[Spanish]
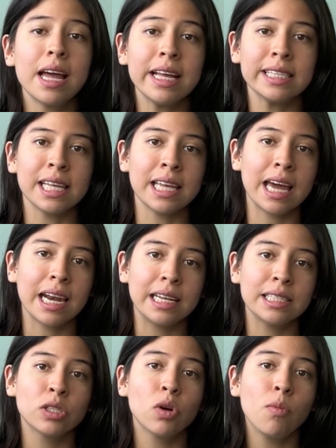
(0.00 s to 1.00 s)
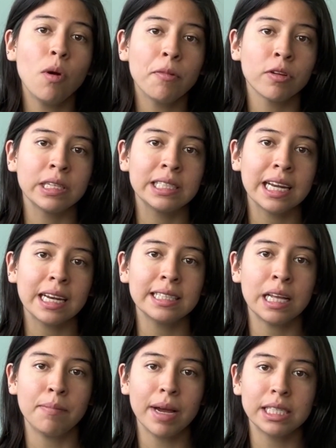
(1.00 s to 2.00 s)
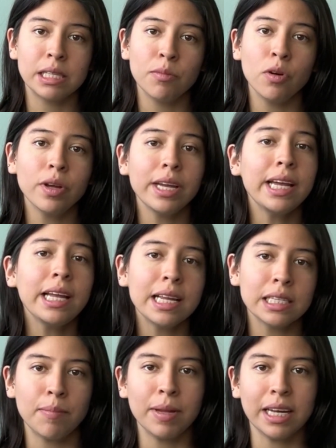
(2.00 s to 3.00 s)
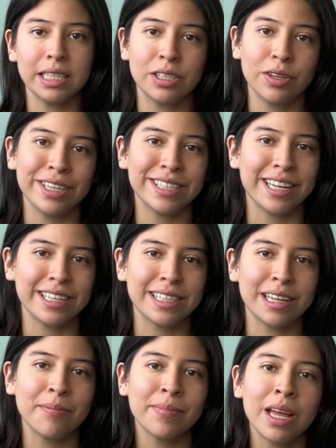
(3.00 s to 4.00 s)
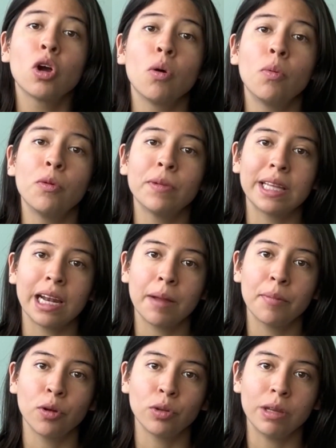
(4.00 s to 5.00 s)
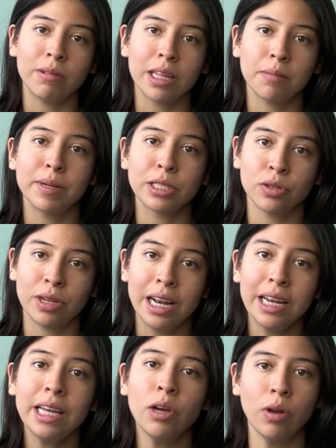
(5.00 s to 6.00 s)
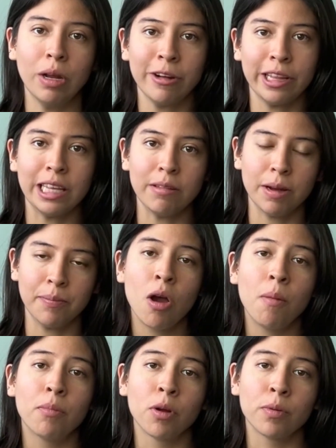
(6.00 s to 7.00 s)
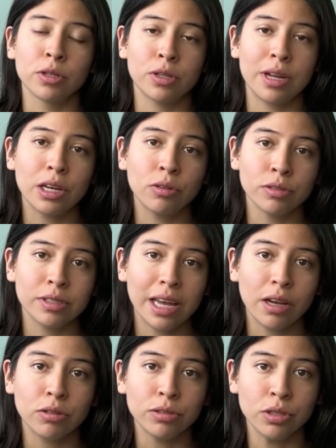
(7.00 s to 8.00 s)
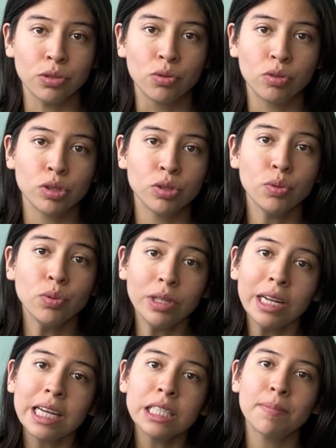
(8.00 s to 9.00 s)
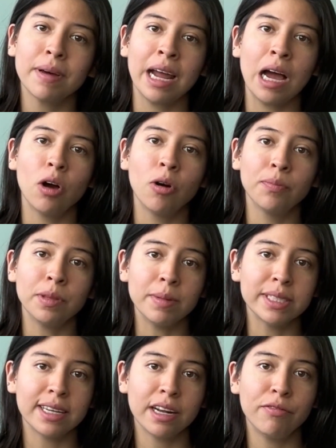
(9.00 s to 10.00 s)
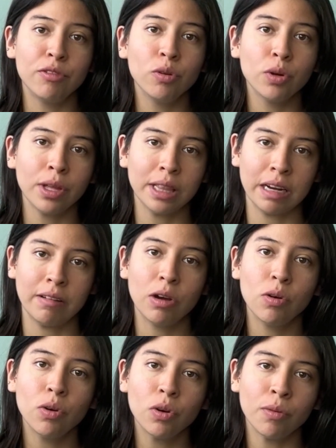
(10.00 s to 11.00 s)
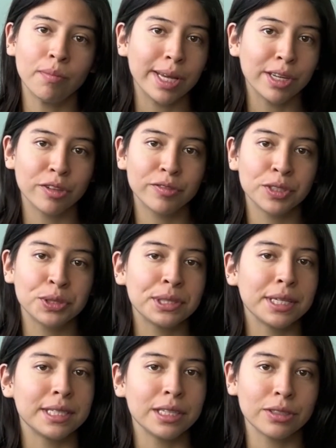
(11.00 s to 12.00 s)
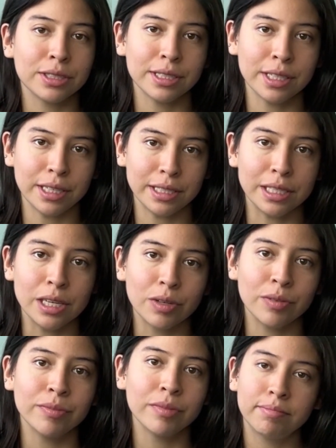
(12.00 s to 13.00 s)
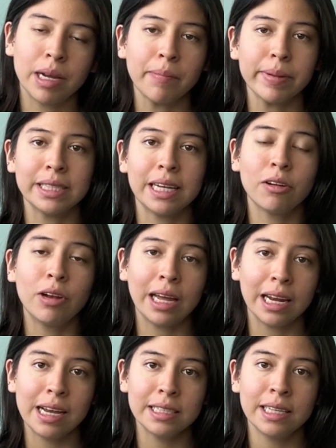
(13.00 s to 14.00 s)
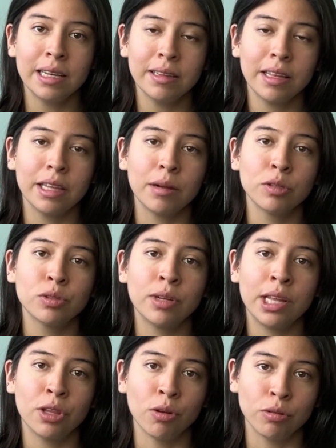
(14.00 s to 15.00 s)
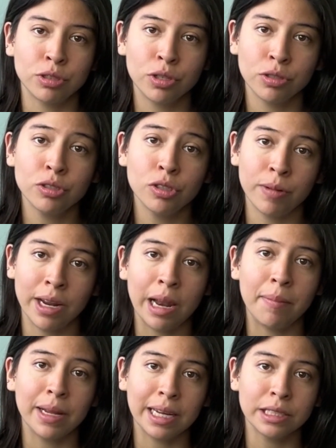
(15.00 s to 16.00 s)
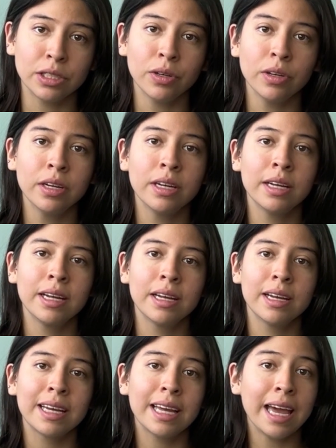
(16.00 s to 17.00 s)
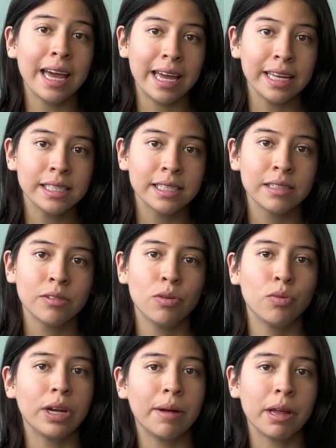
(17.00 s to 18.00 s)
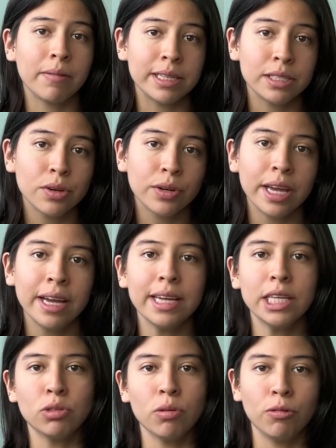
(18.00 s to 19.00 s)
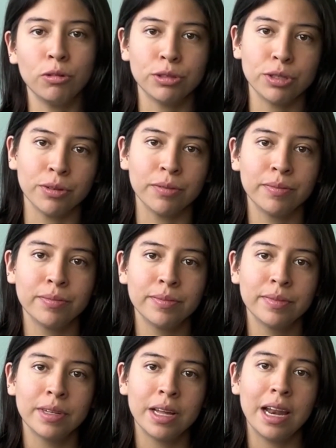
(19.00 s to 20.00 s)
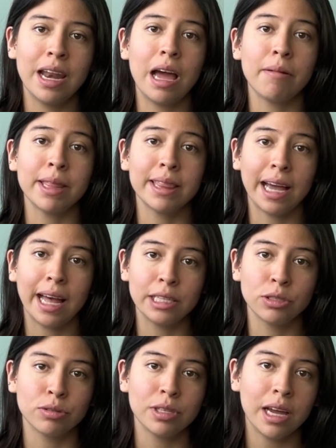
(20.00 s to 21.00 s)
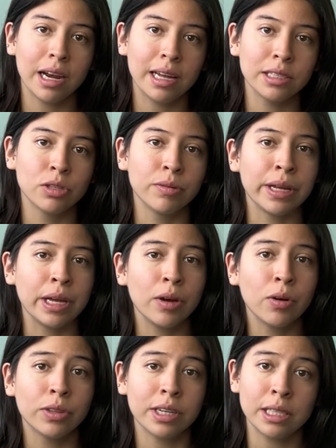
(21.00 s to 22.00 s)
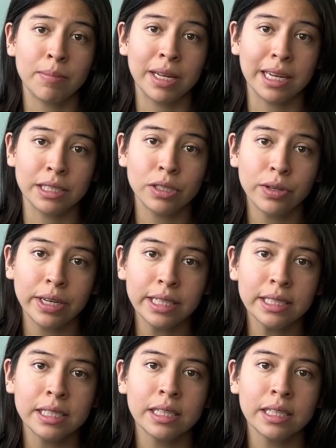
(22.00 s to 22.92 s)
enseñarles cómo aprovecharlas al máximo y las aplicaciones de estas cómo aumentar la productividad personal y colaborativa, proporcionar consejos y trucos útiles para optimizar el flujo de trabajo con Microsoft 365. Para empezar con la clase, tendremos una introducción sobre la aplicación, qué es, una breve historia y su evolución, las ventajas de usarla sobre otras aplicaciones